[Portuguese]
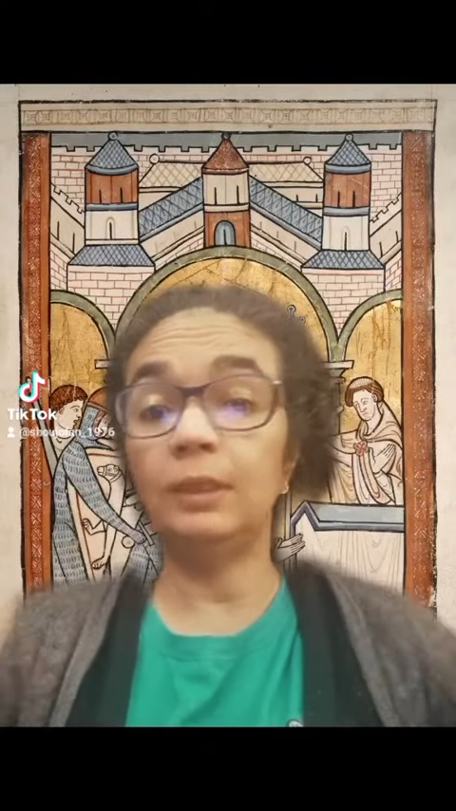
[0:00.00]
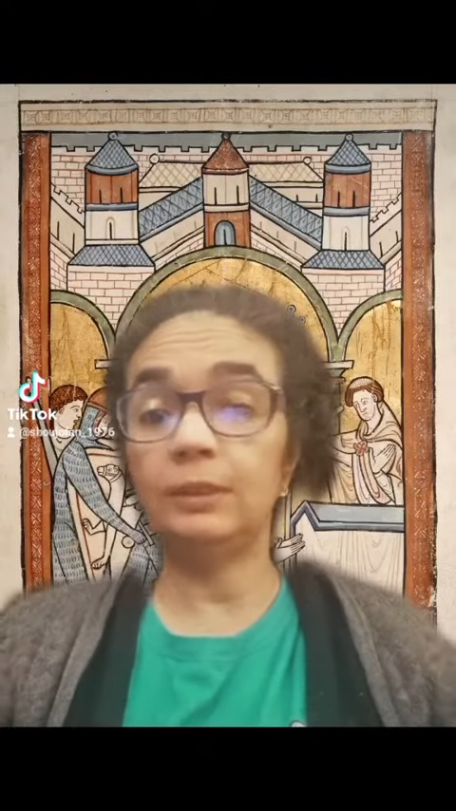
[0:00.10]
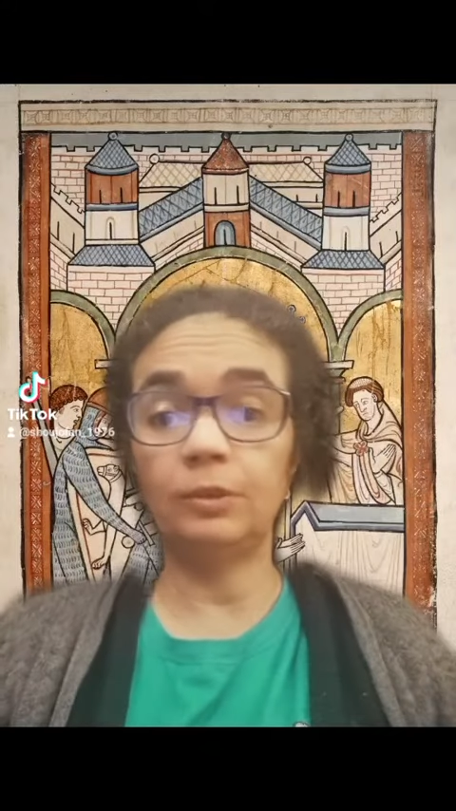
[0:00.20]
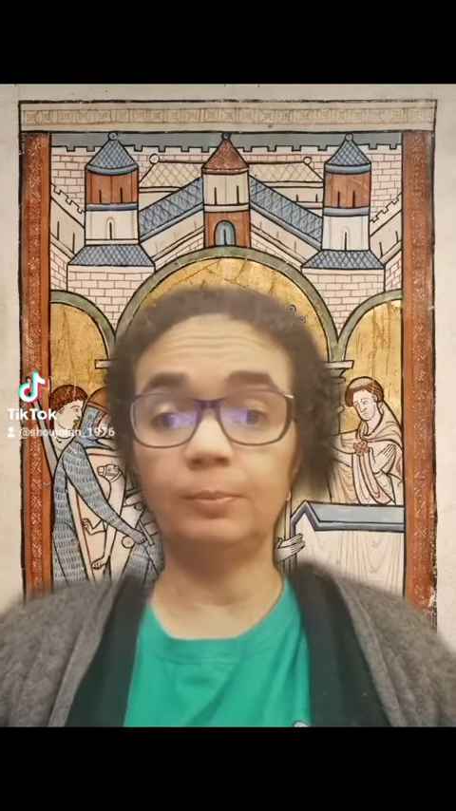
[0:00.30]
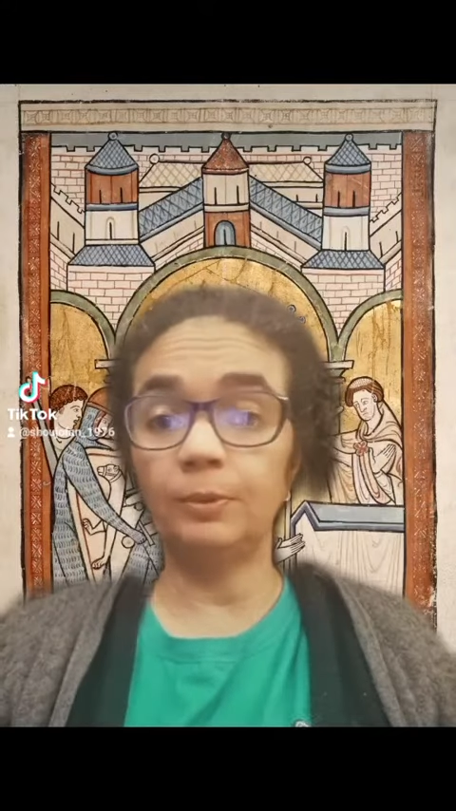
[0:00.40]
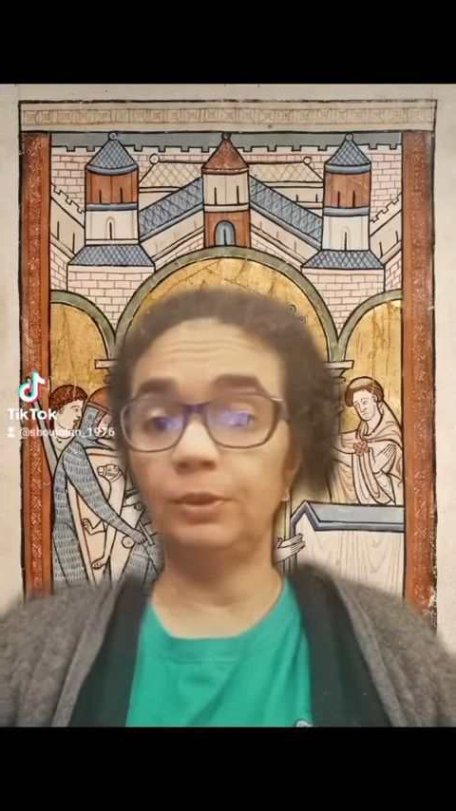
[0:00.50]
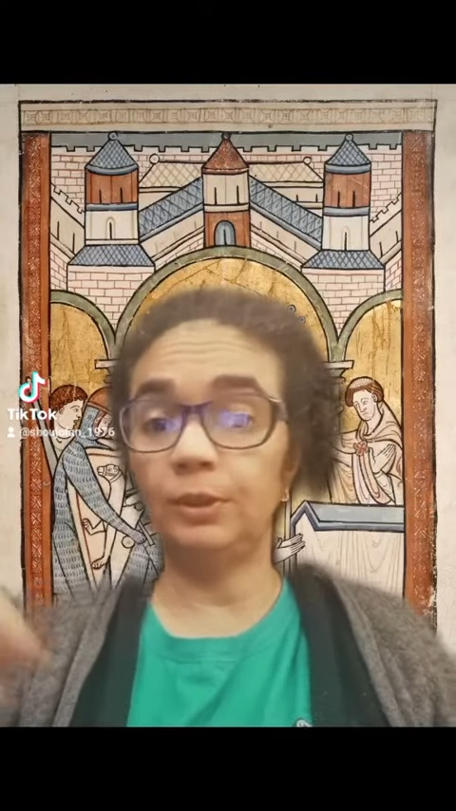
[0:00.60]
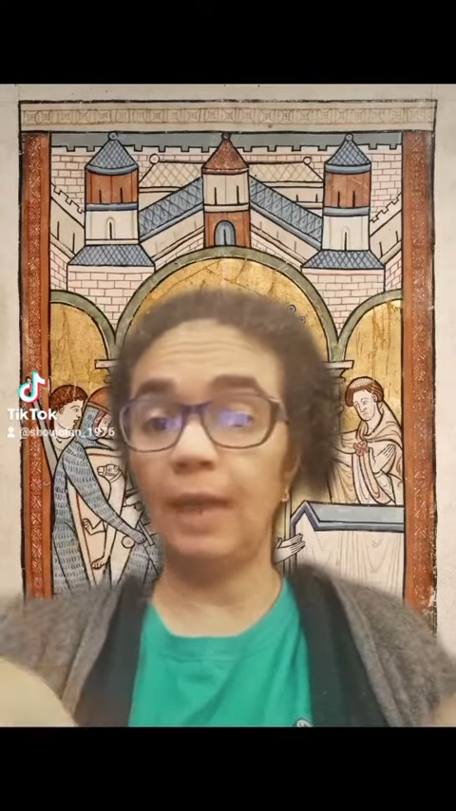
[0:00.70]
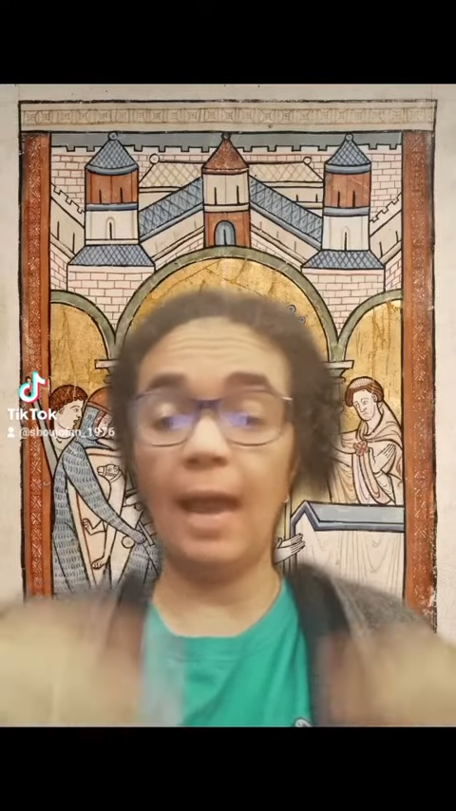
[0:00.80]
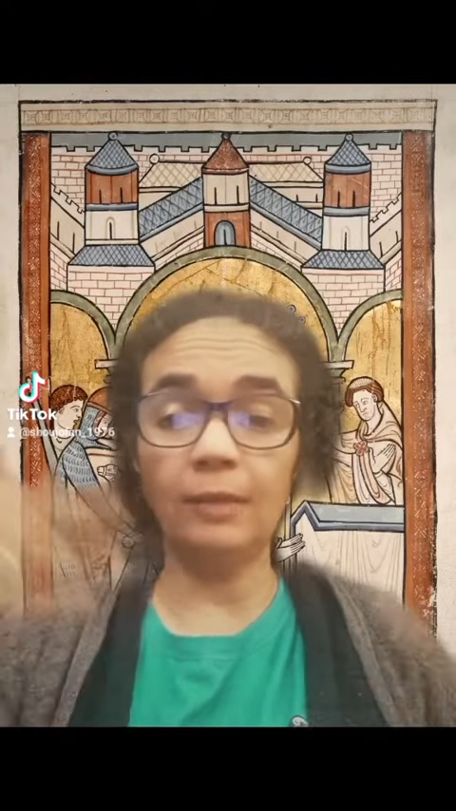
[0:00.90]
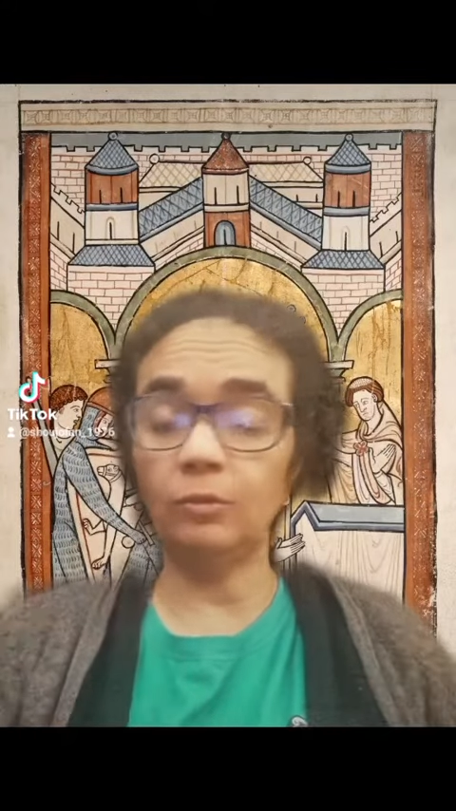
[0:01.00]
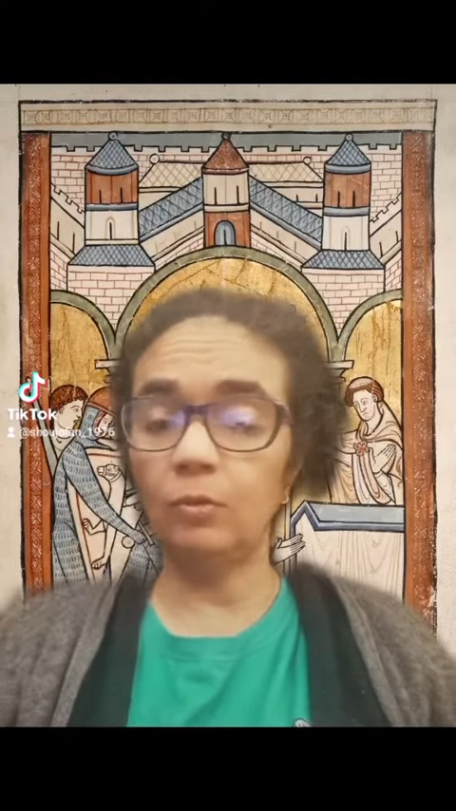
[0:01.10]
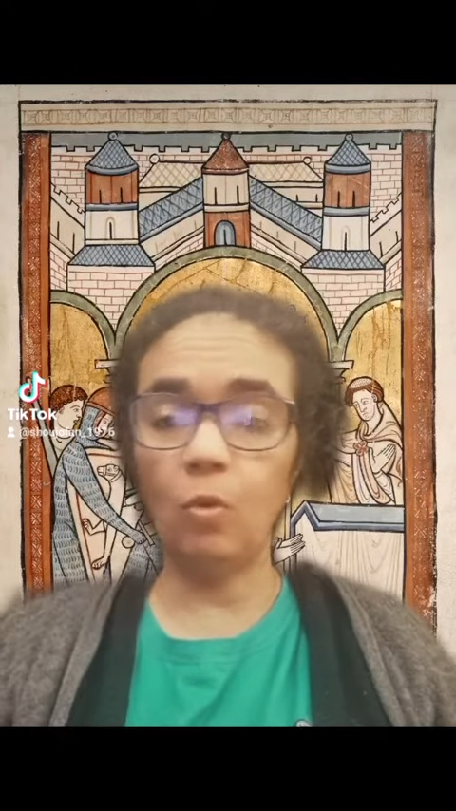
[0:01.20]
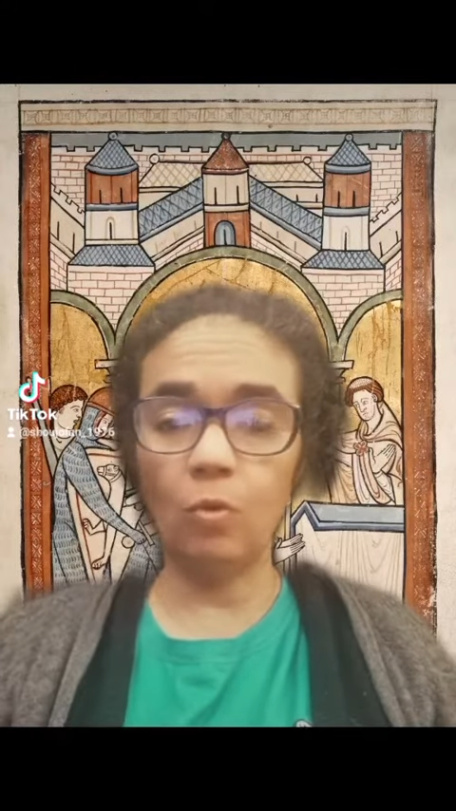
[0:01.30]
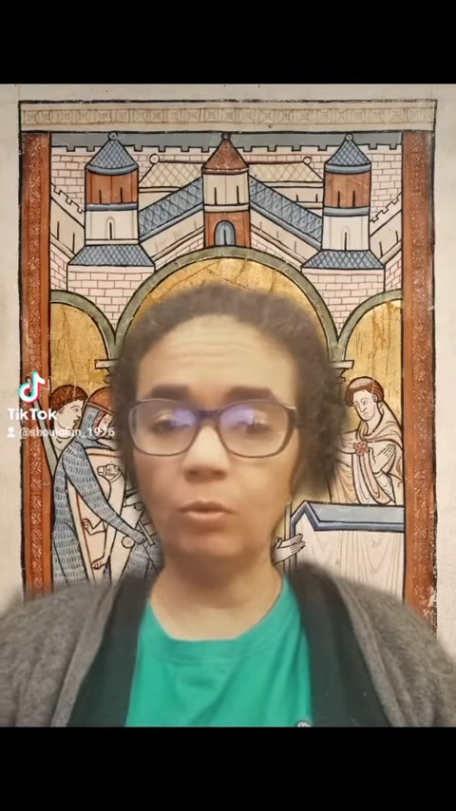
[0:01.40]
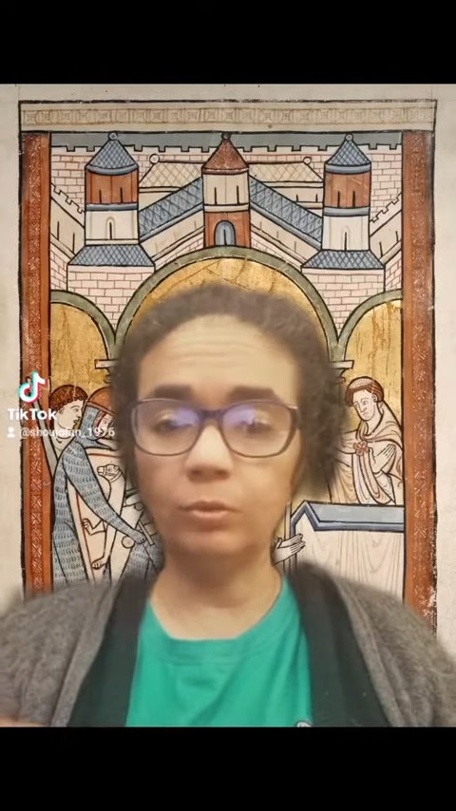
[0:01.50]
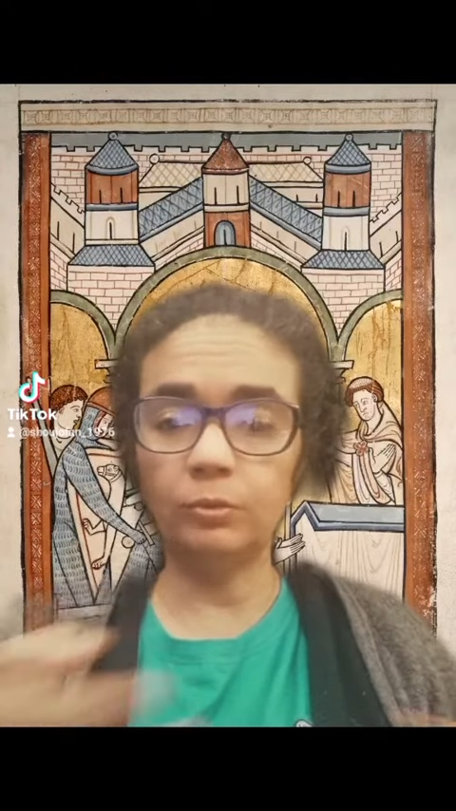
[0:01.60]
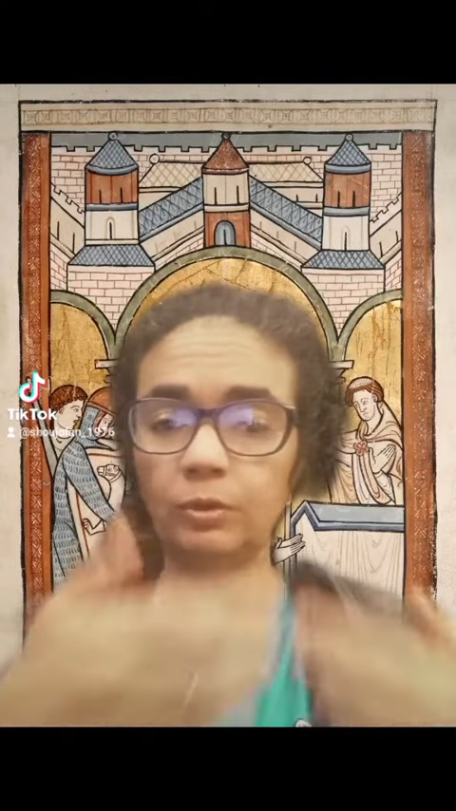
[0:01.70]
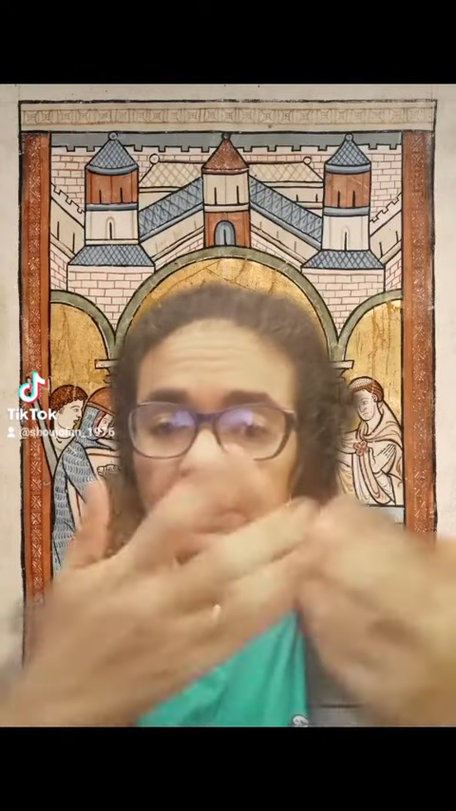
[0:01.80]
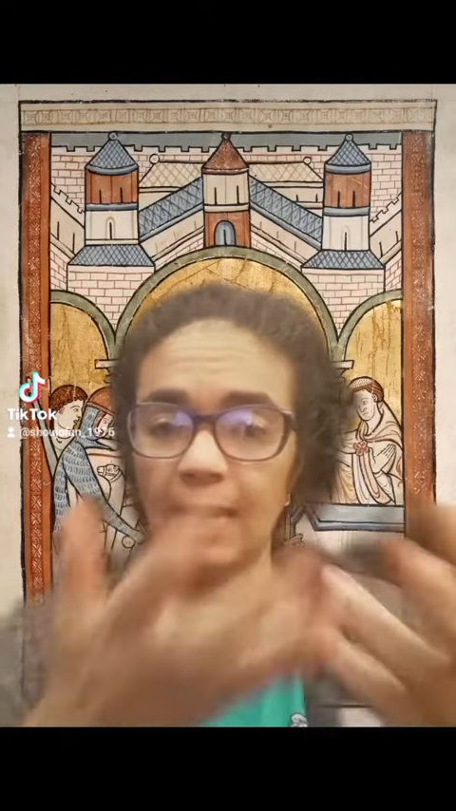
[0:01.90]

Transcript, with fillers: esse tipo de ato ou outros